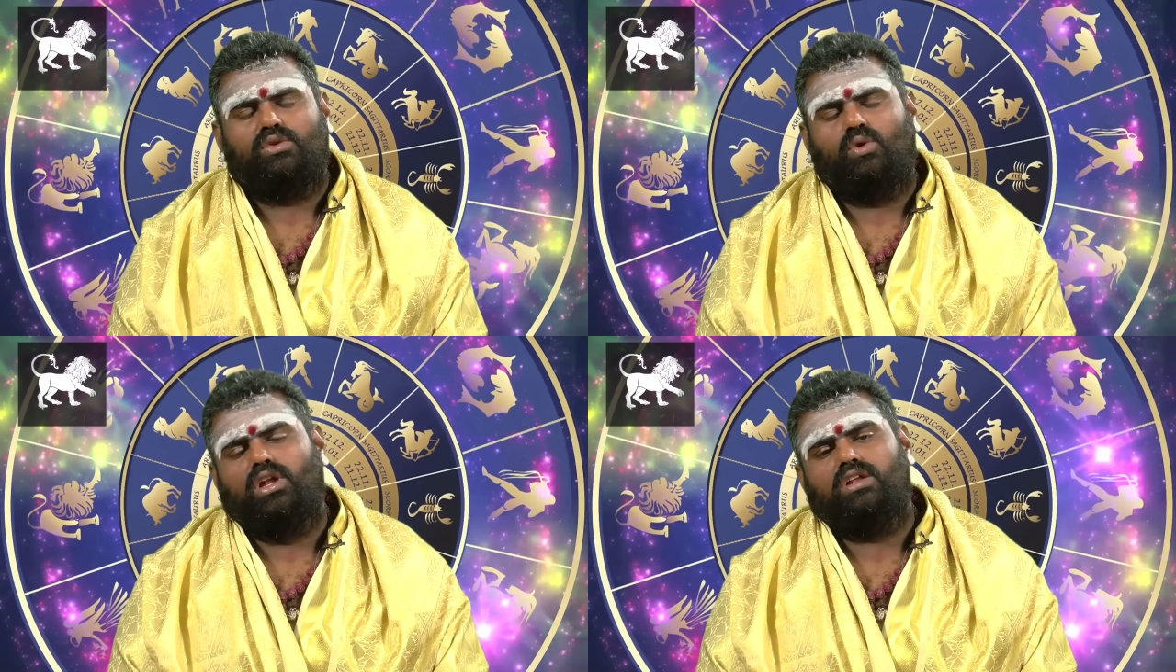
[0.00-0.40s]

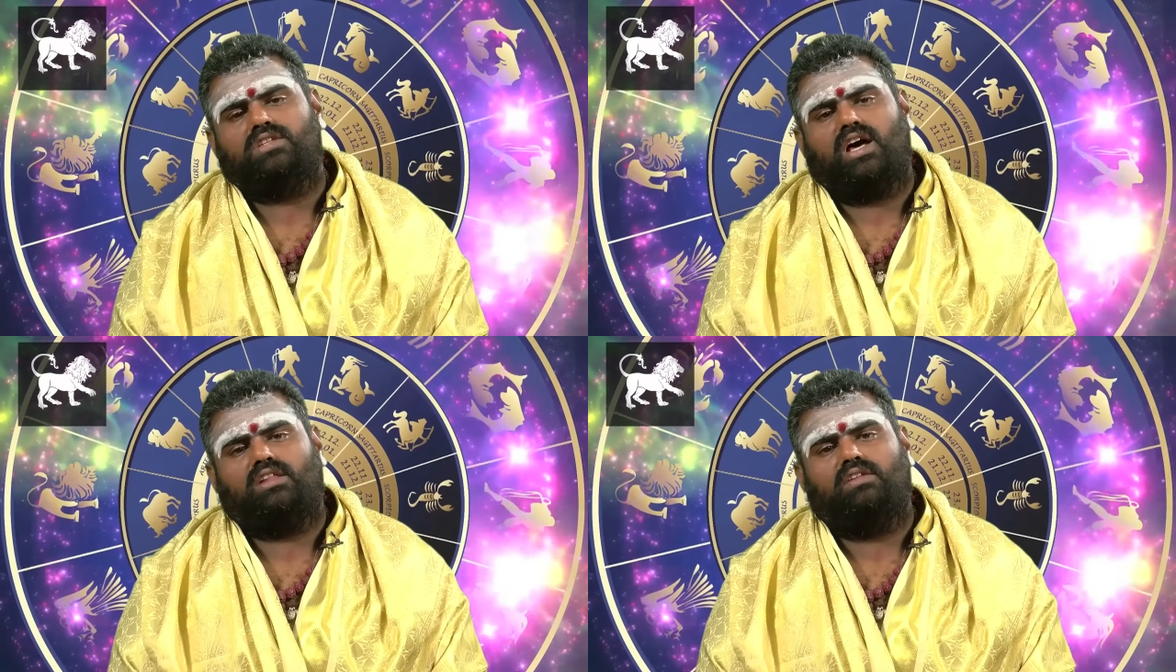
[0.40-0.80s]
தொழில்
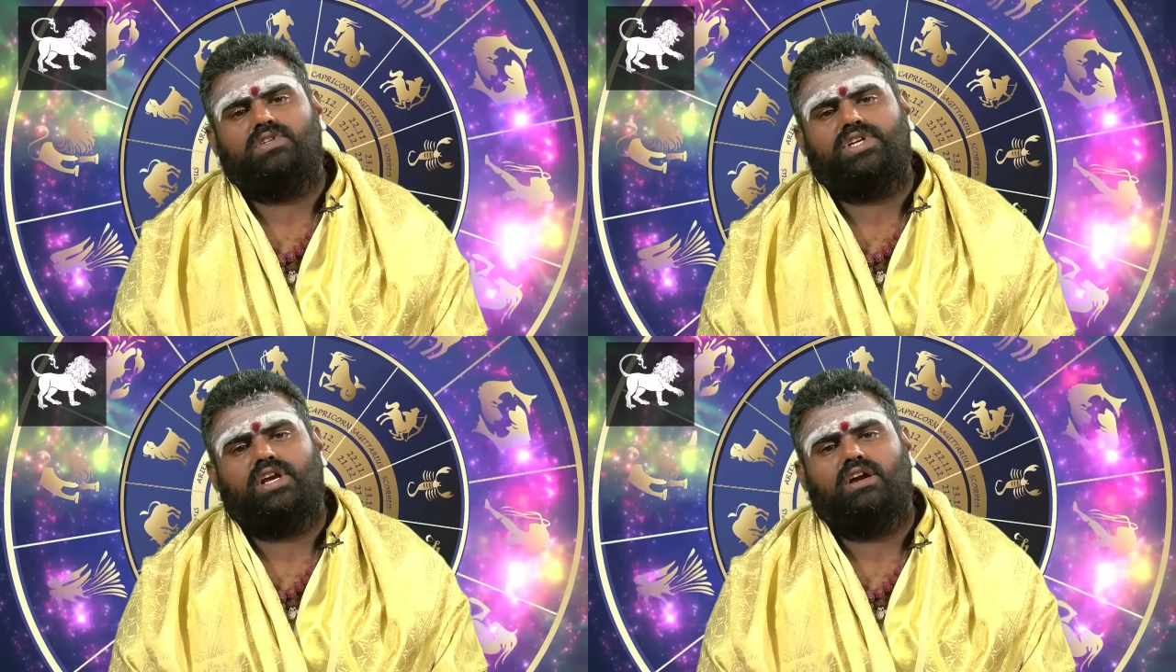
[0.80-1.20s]
சார்ந்த
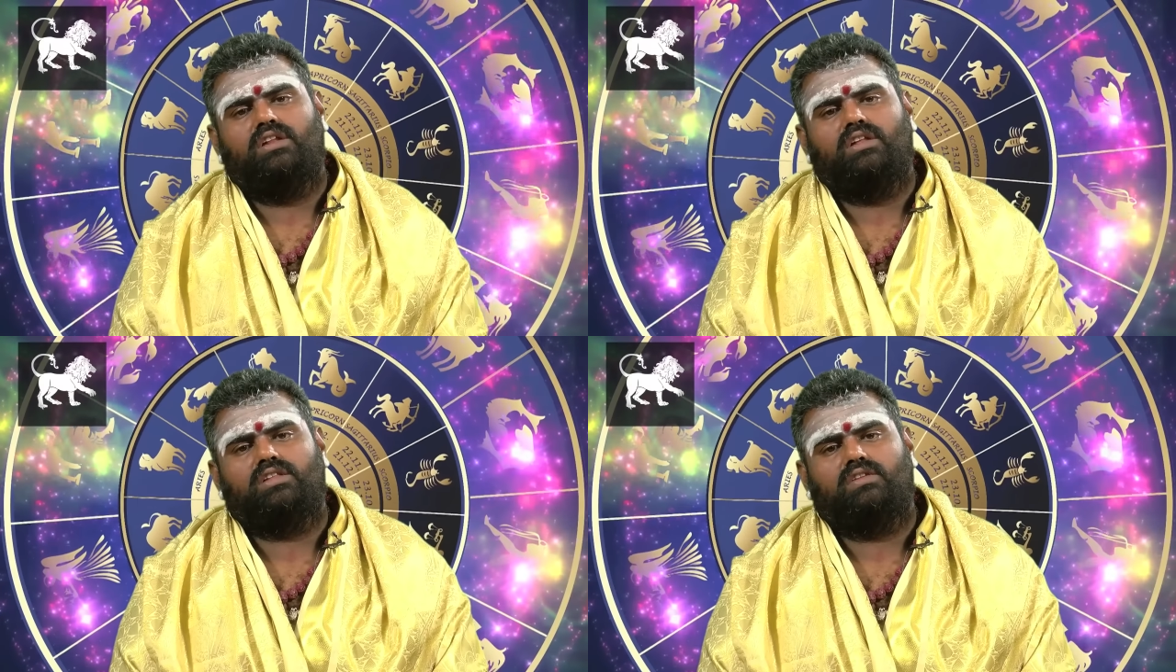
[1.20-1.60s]

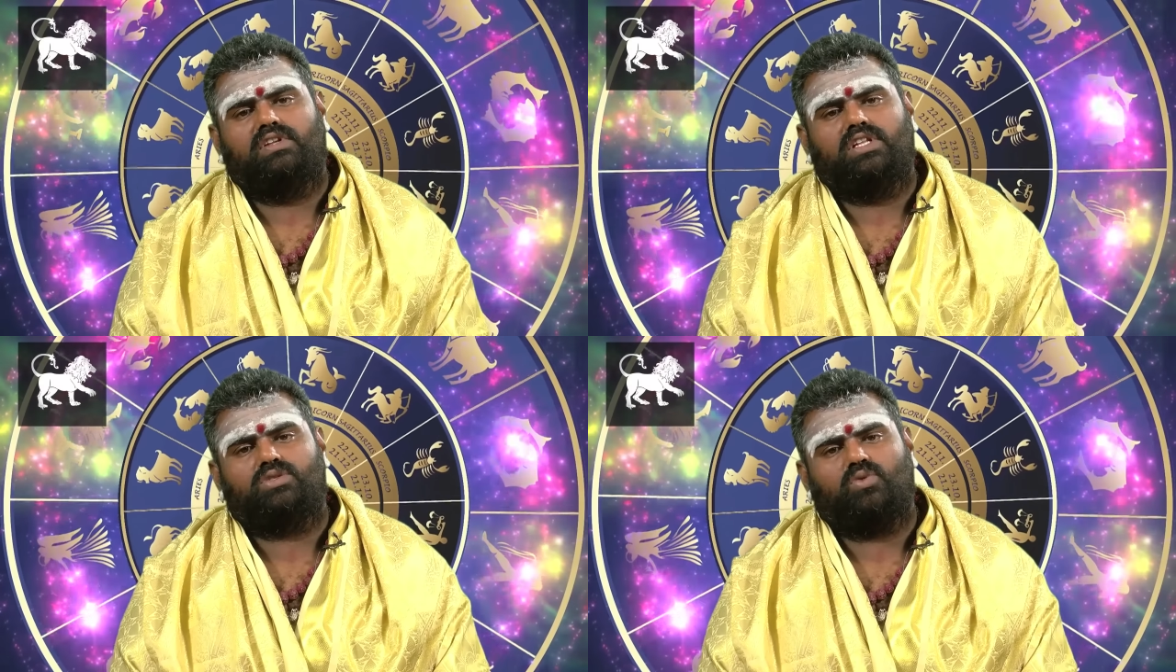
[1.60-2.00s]
விஷயங்களில் இருந்து
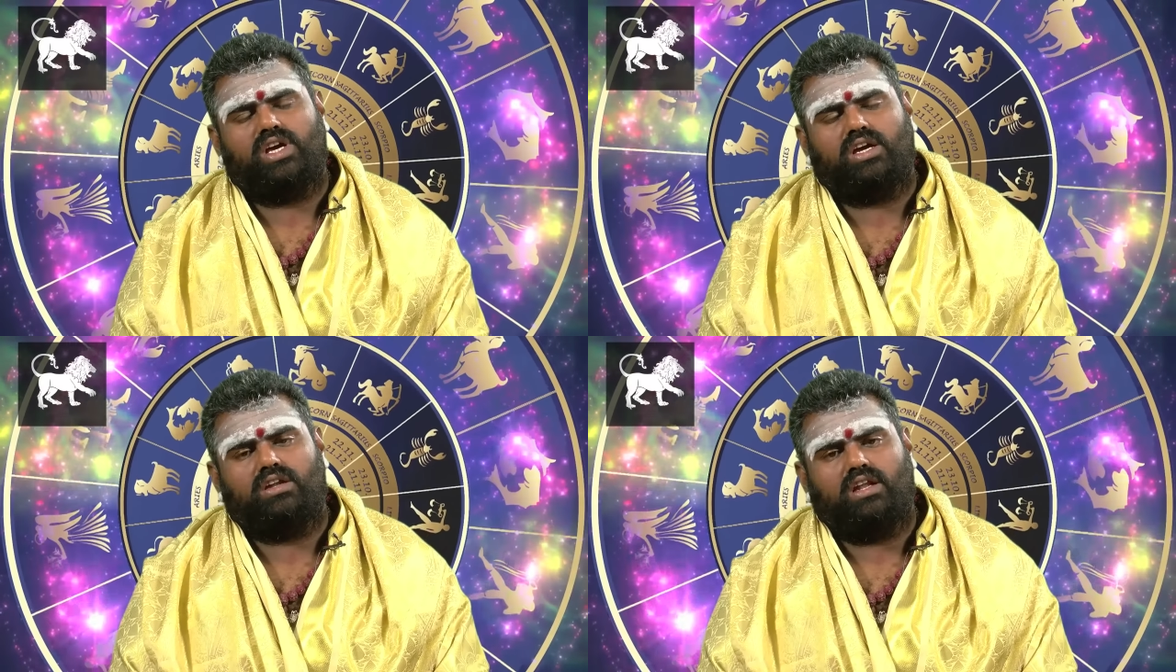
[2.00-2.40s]
வந்த
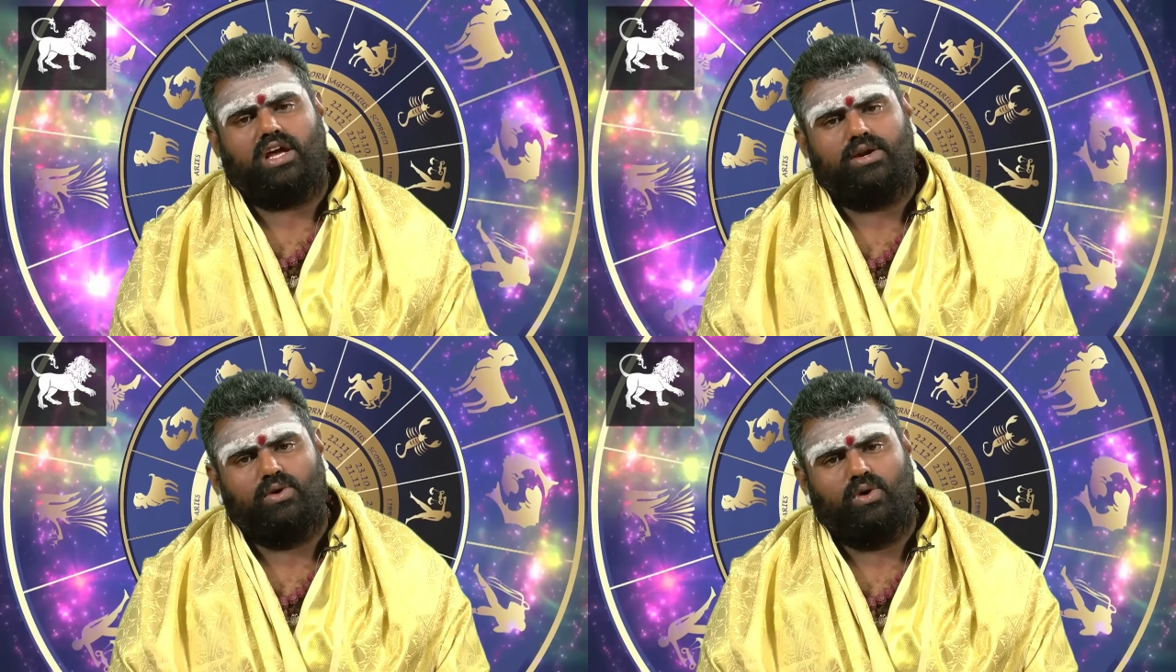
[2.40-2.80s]
சுணக்க நிலை
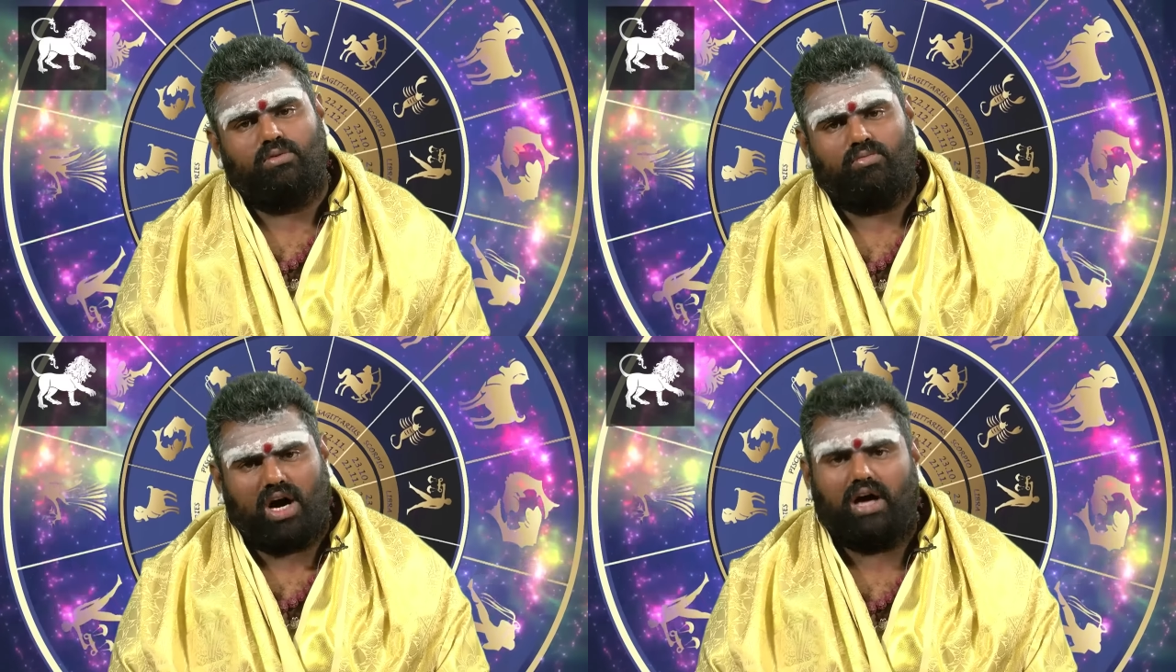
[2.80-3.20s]

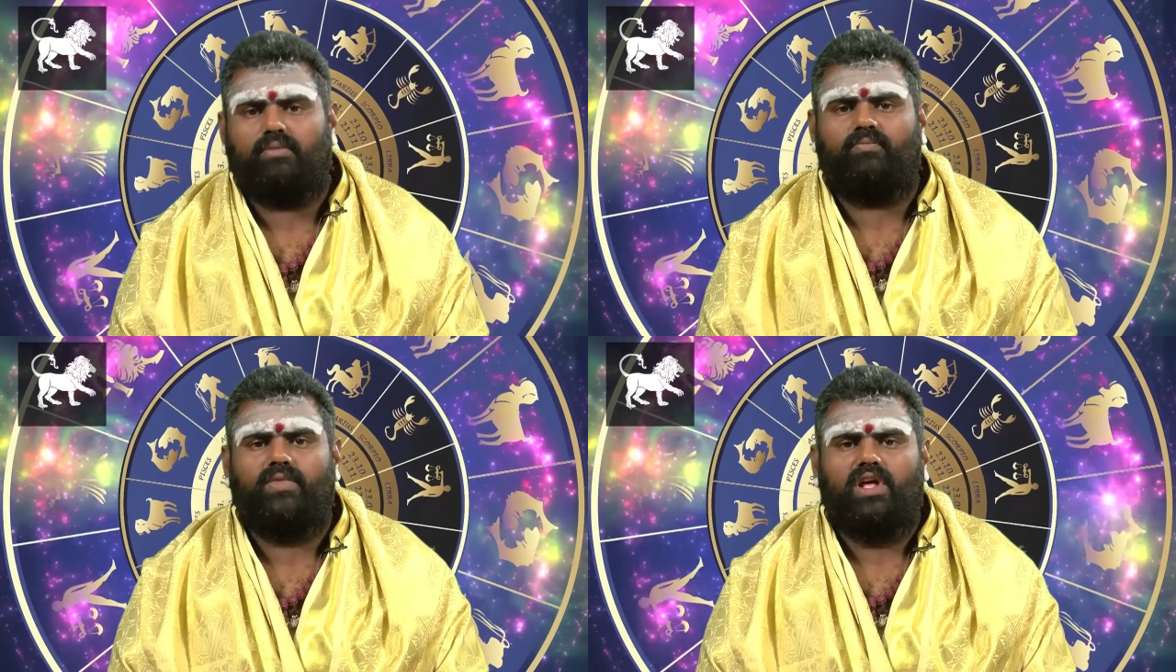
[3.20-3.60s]
அடியோடு
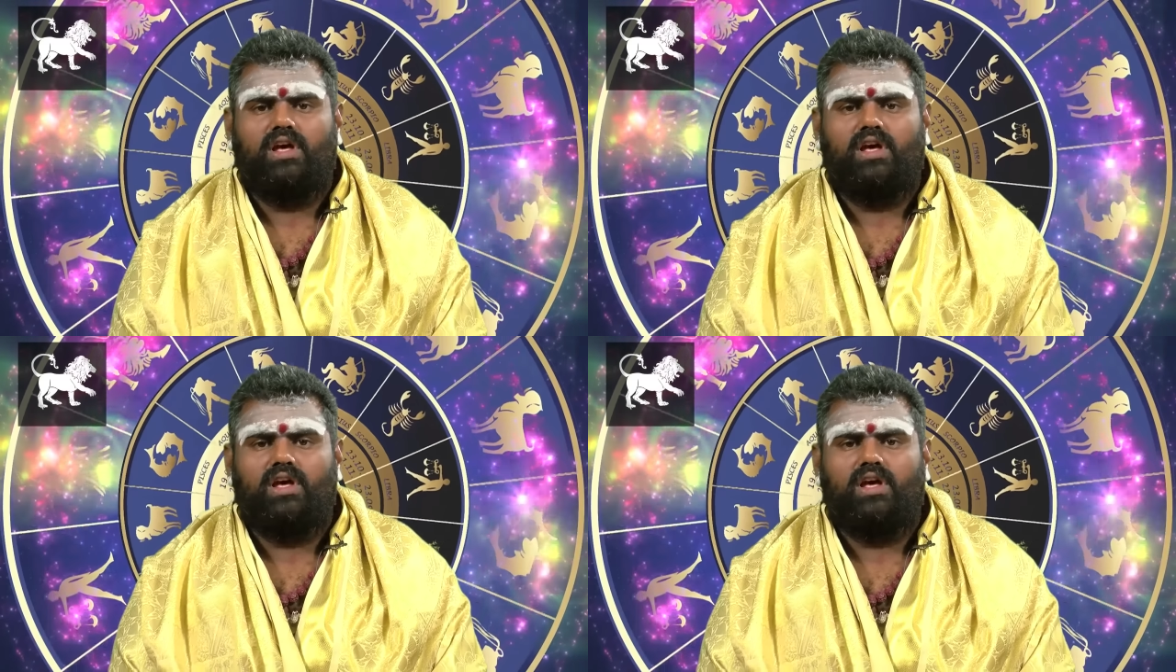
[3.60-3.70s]
மாறும்